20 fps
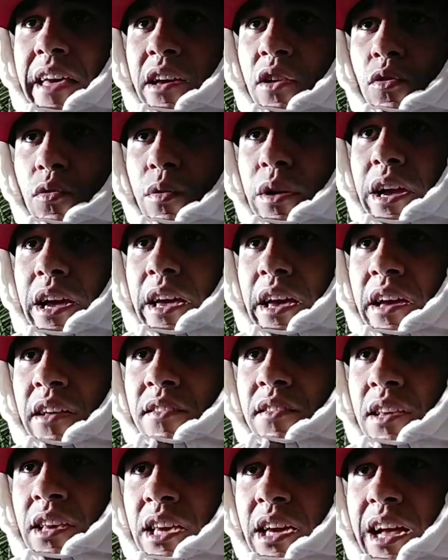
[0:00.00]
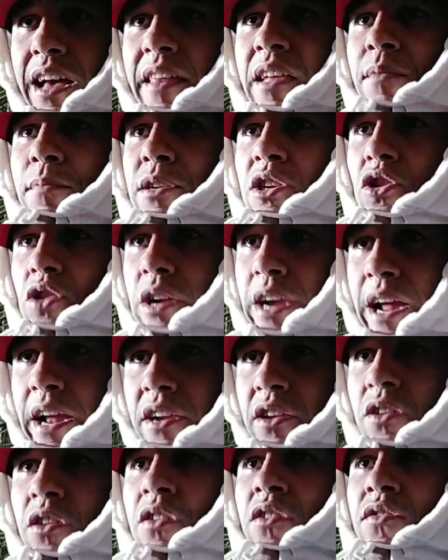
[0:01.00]
descubre que es hija del
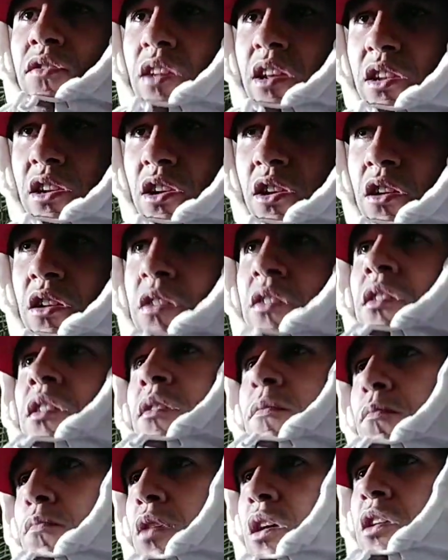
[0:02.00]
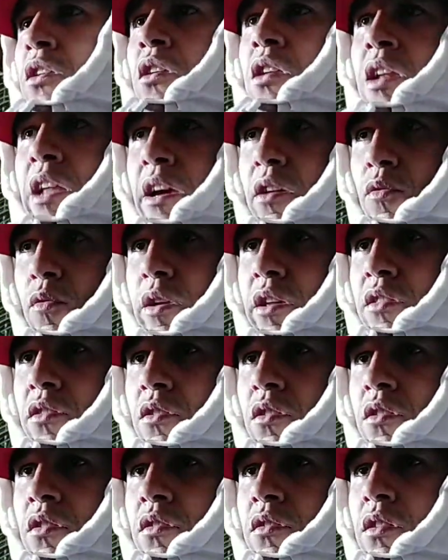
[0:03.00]
millonario señor. Bueno, les cuento.